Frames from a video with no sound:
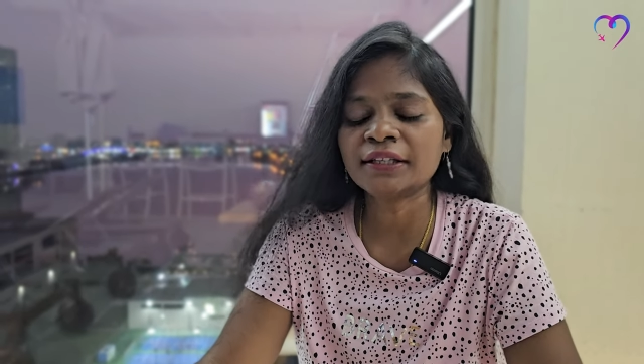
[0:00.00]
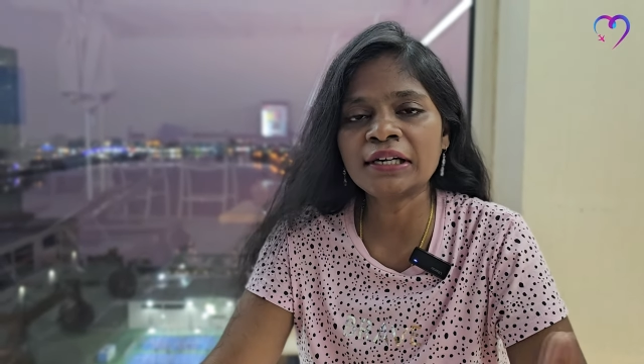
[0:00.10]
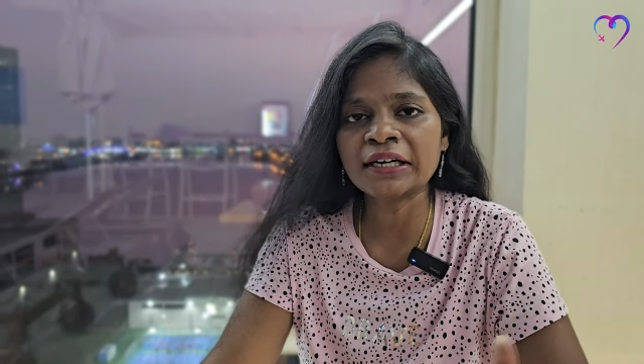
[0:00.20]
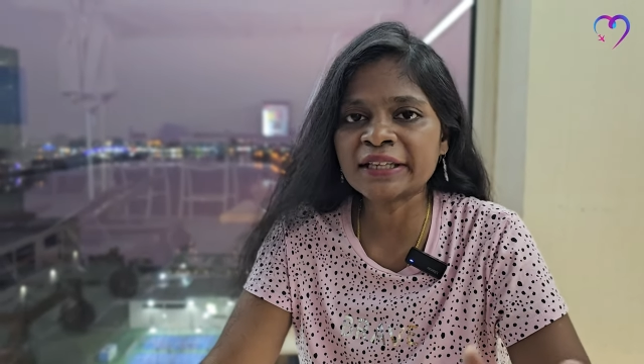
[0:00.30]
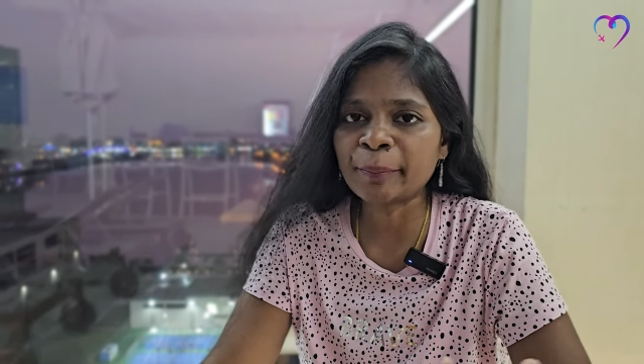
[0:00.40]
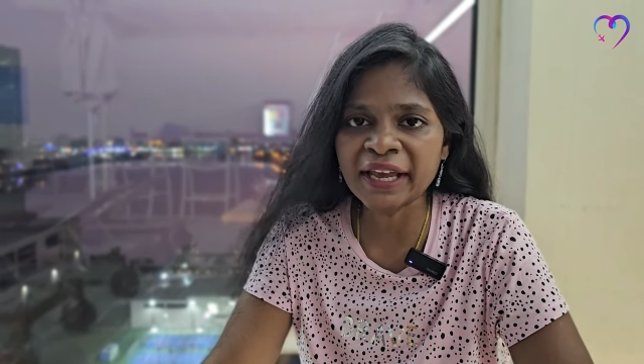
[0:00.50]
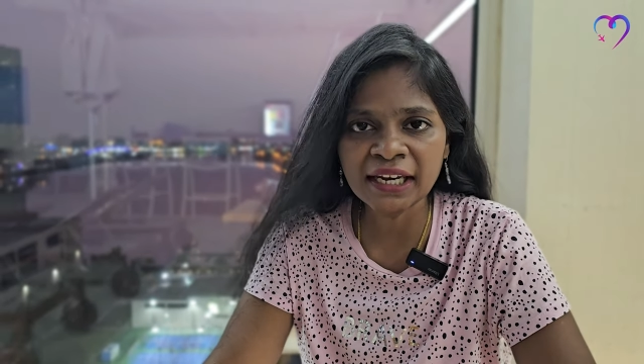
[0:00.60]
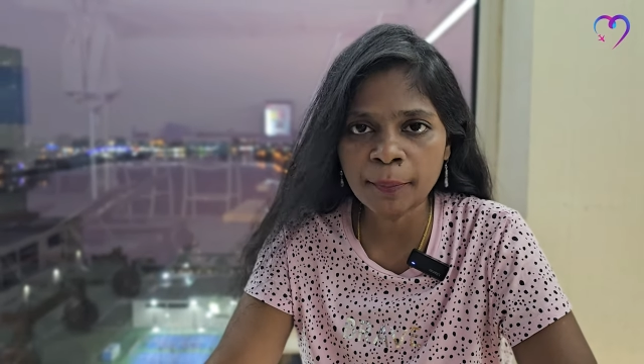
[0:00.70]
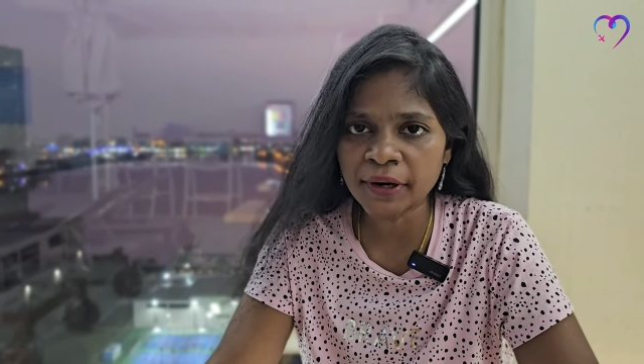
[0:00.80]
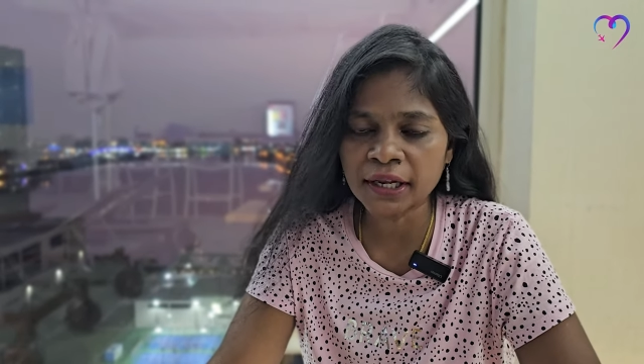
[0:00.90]
அதுக்காக தான்
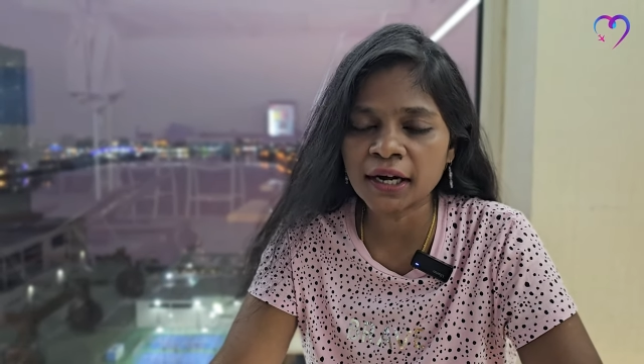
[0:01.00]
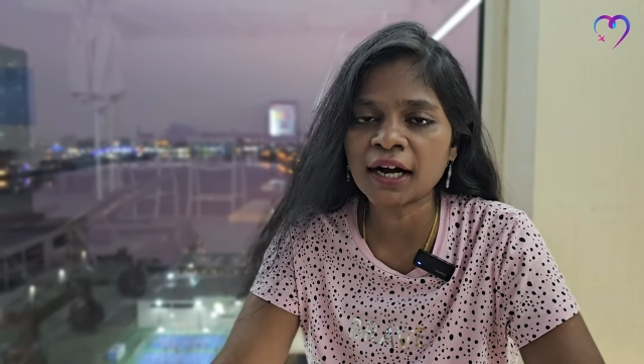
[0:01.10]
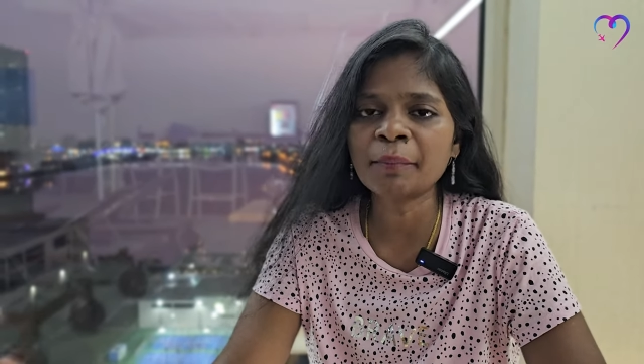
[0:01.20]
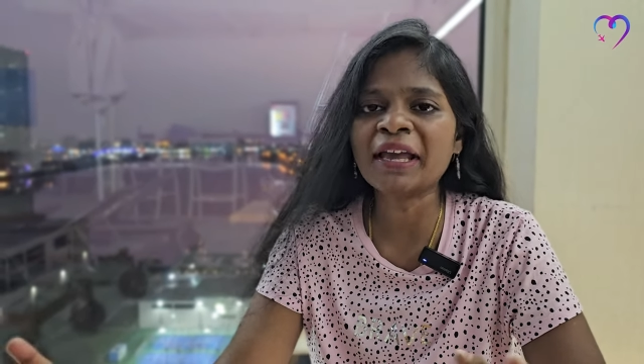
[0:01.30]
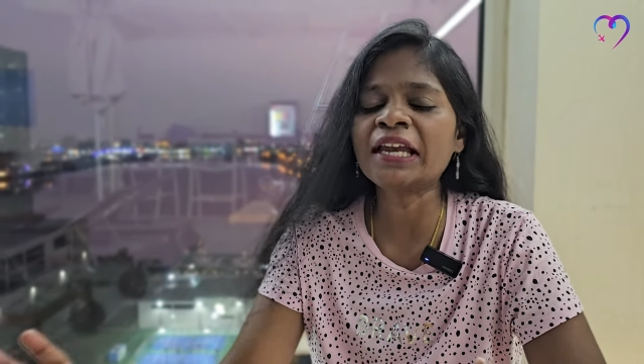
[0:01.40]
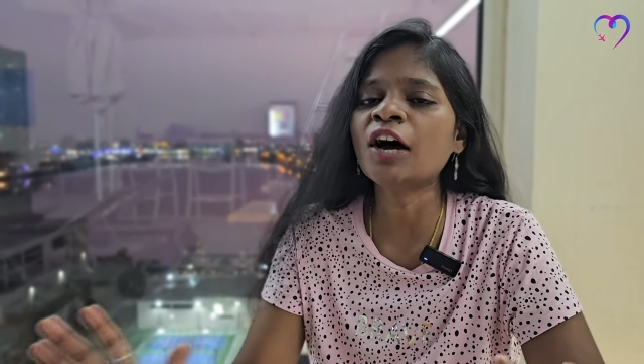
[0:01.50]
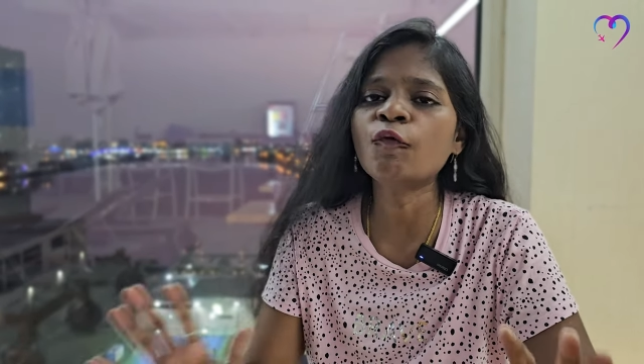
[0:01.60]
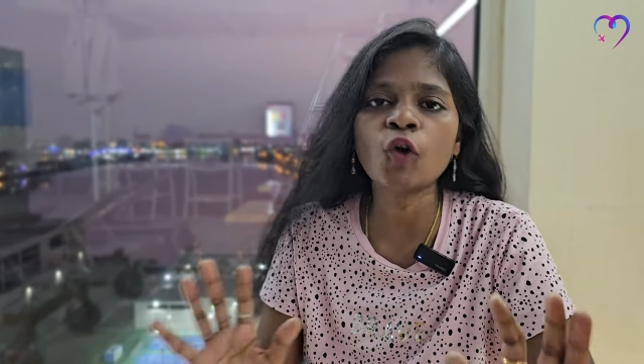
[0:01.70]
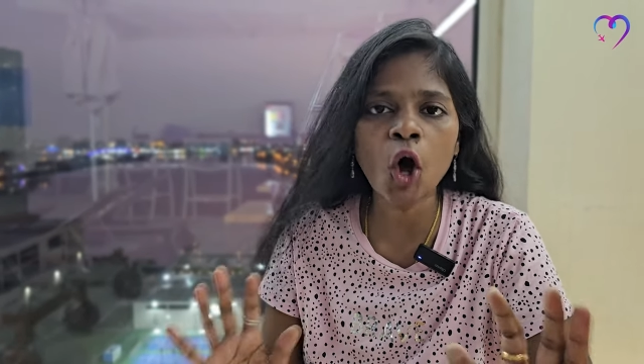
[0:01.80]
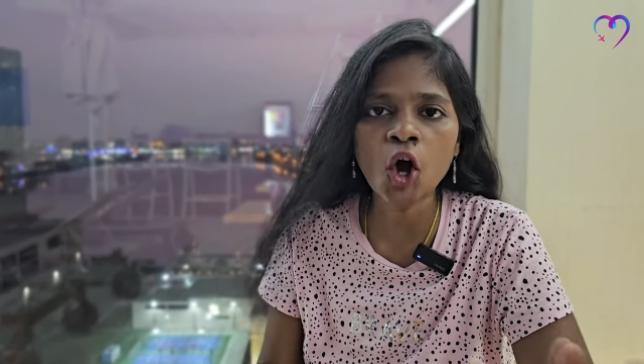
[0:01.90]
மெயினாக பண்ணியிருக்காங்க மெயினாக
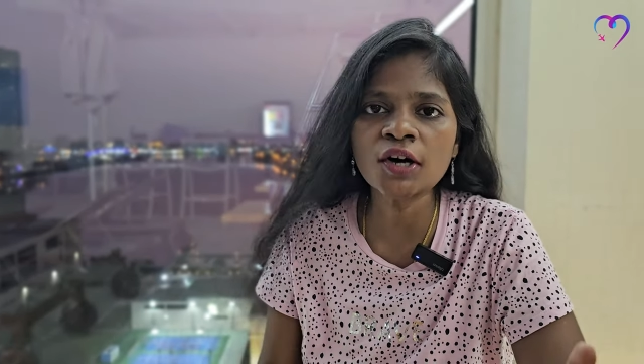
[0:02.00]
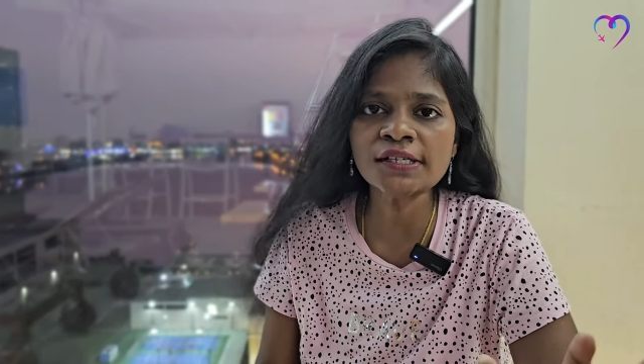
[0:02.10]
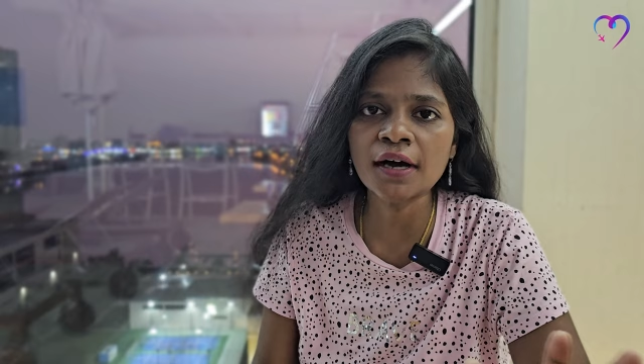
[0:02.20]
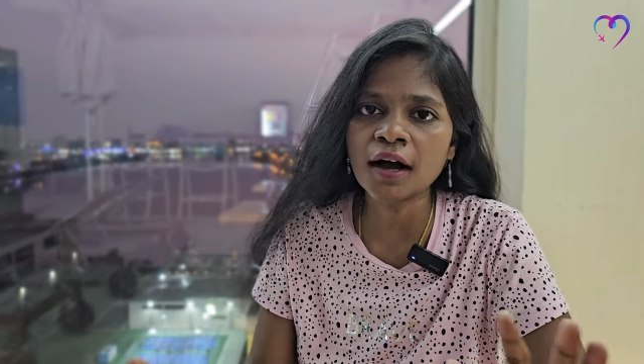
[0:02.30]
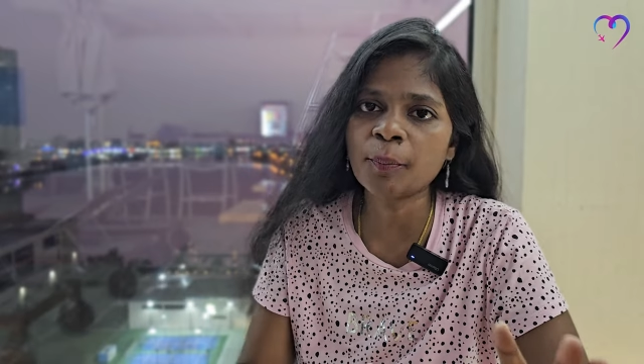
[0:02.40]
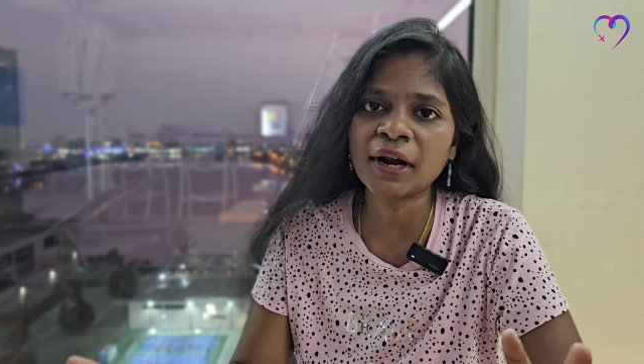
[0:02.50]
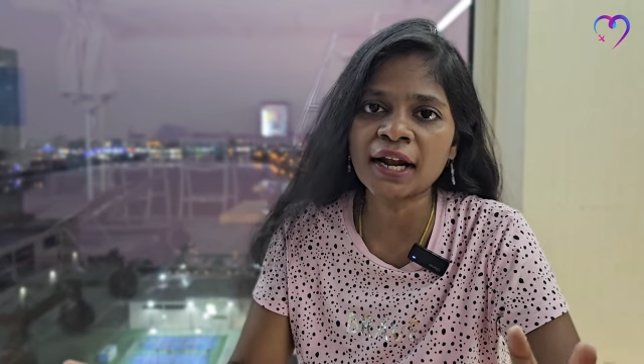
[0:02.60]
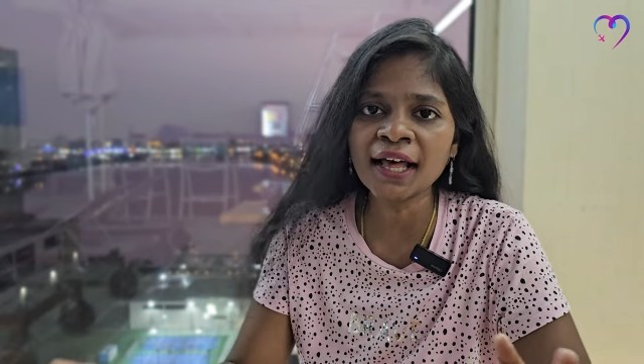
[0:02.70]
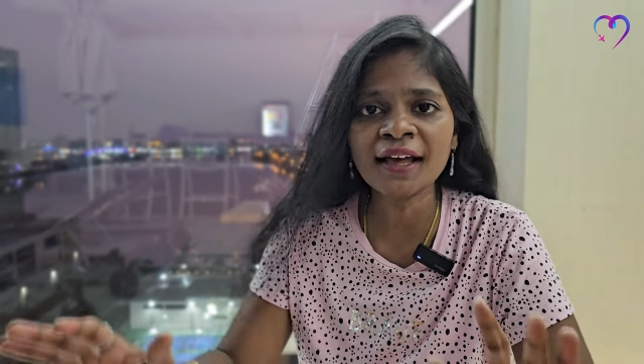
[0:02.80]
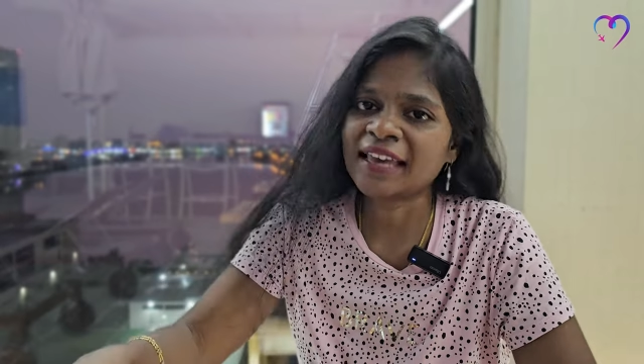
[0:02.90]
விளாகர்ஸ்க்காக பண்ணின